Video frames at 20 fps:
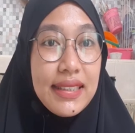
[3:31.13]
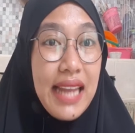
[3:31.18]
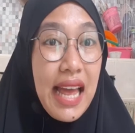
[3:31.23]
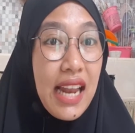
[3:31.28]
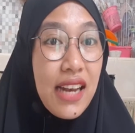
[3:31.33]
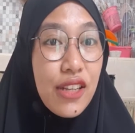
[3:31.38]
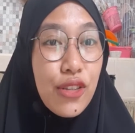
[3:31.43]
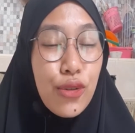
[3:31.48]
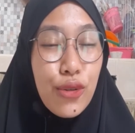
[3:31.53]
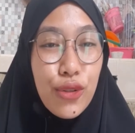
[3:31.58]

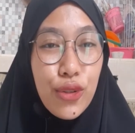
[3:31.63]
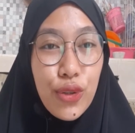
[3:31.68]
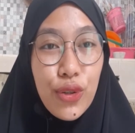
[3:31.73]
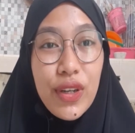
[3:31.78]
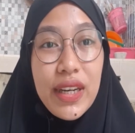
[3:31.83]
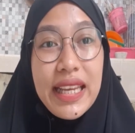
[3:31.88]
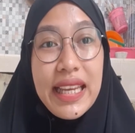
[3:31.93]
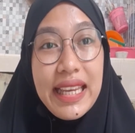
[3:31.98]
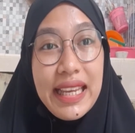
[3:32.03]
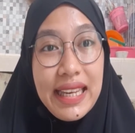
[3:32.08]
Dan
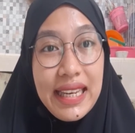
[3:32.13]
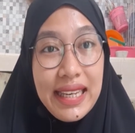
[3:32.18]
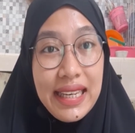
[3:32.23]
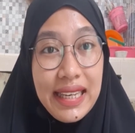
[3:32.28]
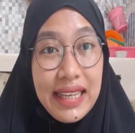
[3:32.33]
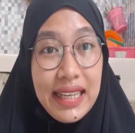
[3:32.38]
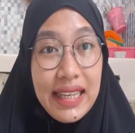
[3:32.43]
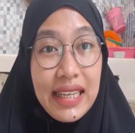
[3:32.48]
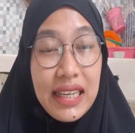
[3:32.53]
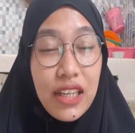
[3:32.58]
jujur
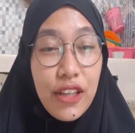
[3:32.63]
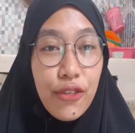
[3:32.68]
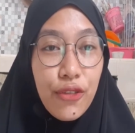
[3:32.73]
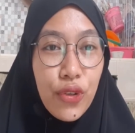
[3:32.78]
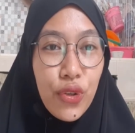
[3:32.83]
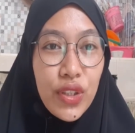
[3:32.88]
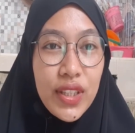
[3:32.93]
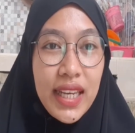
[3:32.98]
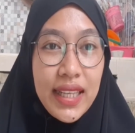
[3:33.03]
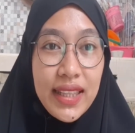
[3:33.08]
ini
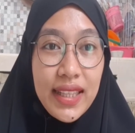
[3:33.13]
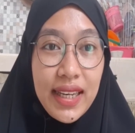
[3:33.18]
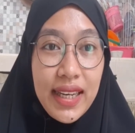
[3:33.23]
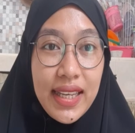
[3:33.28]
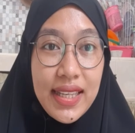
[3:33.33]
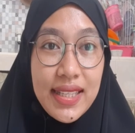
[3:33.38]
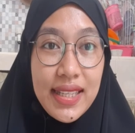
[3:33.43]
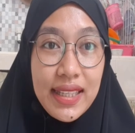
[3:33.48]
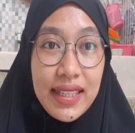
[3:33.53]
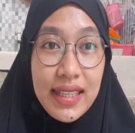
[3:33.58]
review Tante
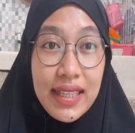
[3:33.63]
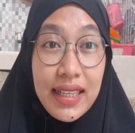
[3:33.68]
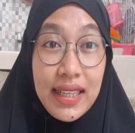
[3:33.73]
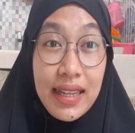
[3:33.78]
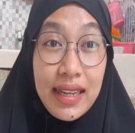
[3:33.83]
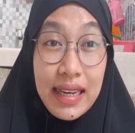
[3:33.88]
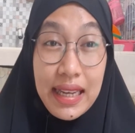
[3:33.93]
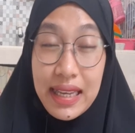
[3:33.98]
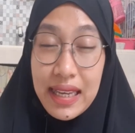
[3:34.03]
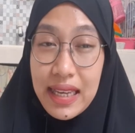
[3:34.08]
Riki
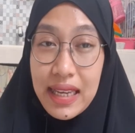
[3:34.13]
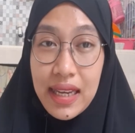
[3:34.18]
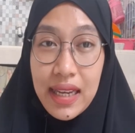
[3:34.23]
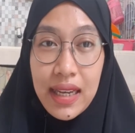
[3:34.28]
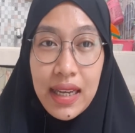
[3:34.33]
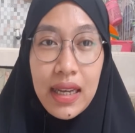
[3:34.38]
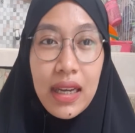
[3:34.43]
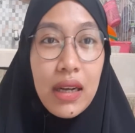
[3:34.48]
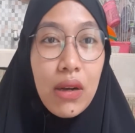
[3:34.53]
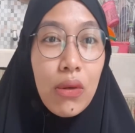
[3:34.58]
sendiri
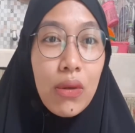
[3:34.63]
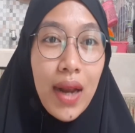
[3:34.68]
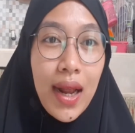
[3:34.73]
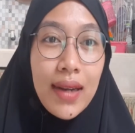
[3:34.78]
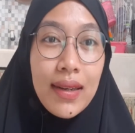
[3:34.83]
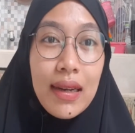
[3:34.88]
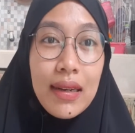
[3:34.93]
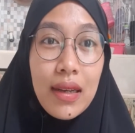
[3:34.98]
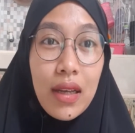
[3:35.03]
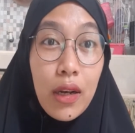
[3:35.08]

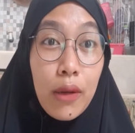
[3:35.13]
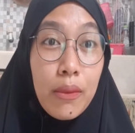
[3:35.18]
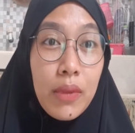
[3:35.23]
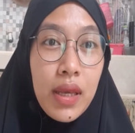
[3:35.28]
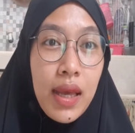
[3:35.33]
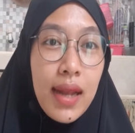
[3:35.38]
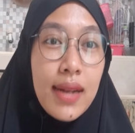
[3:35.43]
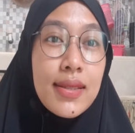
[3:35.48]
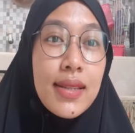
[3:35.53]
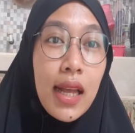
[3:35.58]
kekurangan dan
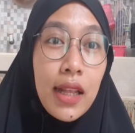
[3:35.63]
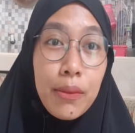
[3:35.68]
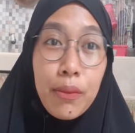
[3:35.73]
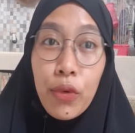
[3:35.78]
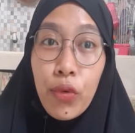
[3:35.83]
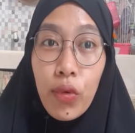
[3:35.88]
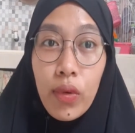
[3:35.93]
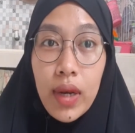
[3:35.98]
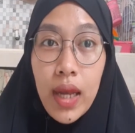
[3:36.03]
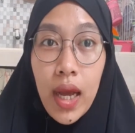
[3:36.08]
kelebihan saat
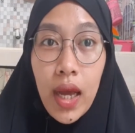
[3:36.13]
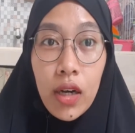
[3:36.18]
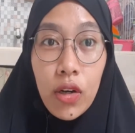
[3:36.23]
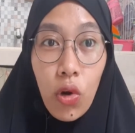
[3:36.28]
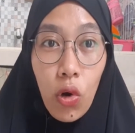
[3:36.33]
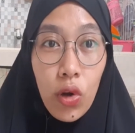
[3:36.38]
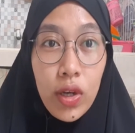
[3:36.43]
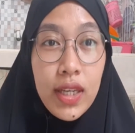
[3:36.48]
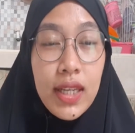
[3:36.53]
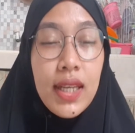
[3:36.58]
menggunakan
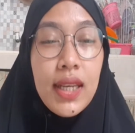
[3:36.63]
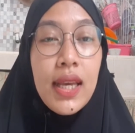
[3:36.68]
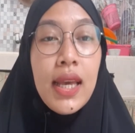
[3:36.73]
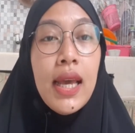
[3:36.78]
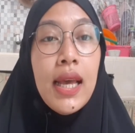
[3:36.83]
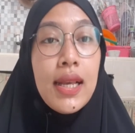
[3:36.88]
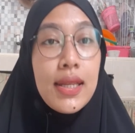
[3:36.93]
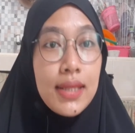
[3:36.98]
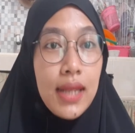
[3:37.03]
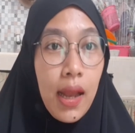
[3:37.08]
Kodi
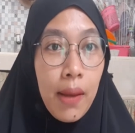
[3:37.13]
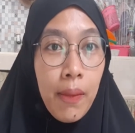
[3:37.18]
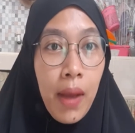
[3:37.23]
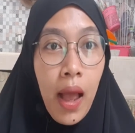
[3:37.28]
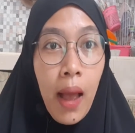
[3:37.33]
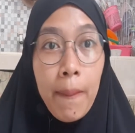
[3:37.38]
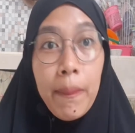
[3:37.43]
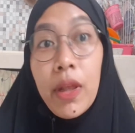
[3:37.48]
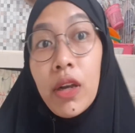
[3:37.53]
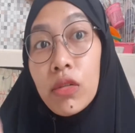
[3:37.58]
selama
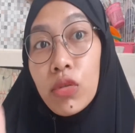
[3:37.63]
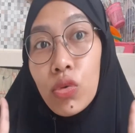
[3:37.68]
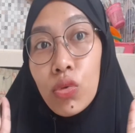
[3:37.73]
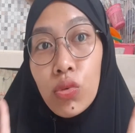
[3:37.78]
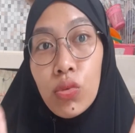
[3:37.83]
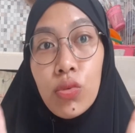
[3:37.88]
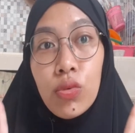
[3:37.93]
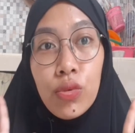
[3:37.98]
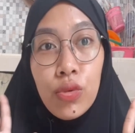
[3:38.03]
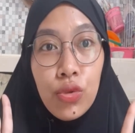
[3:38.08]
hampir
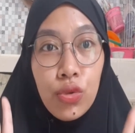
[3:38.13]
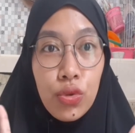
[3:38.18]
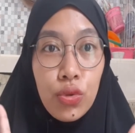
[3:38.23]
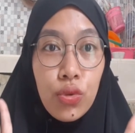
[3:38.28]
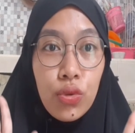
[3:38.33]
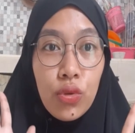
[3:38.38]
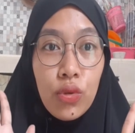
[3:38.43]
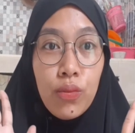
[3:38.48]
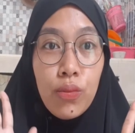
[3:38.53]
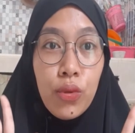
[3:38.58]
7
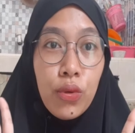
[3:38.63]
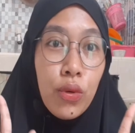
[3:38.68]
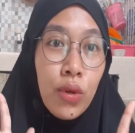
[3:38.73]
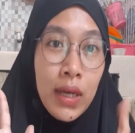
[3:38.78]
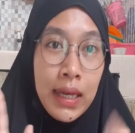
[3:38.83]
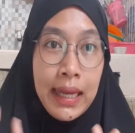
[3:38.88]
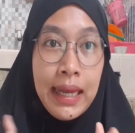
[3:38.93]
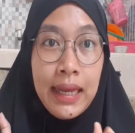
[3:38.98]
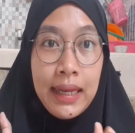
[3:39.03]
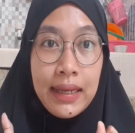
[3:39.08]

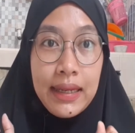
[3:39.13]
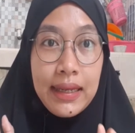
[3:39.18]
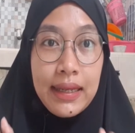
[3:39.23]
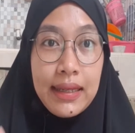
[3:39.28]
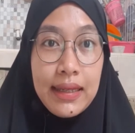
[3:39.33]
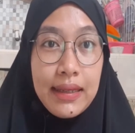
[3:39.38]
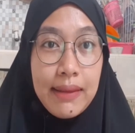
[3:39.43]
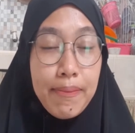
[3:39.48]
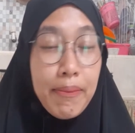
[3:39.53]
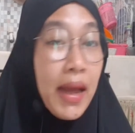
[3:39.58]

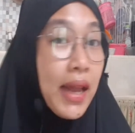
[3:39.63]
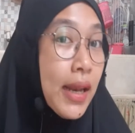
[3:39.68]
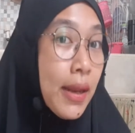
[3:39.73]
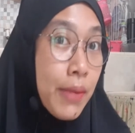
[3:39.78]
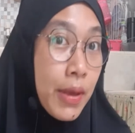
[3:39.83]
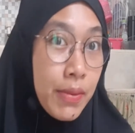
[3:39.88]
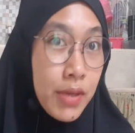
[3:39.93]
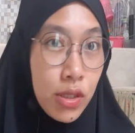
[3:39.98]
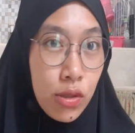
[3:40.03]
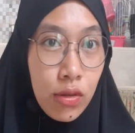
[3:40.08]
bulan pada
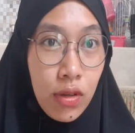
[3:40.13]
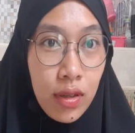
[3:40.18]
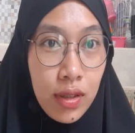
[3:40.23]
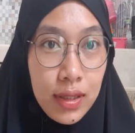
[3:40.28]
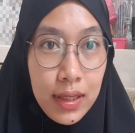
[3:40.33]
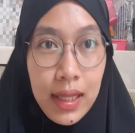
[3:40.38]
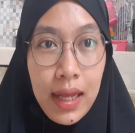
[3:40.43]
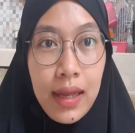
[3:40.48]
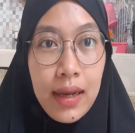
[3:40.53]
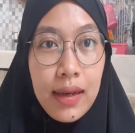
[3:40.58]
Baby
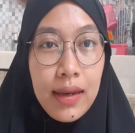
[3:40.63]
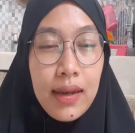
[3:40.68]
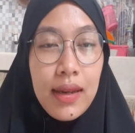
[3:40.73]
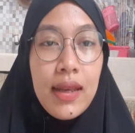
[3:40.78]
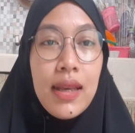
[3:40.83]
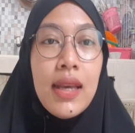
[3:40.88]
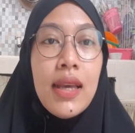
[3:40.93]
Sultan.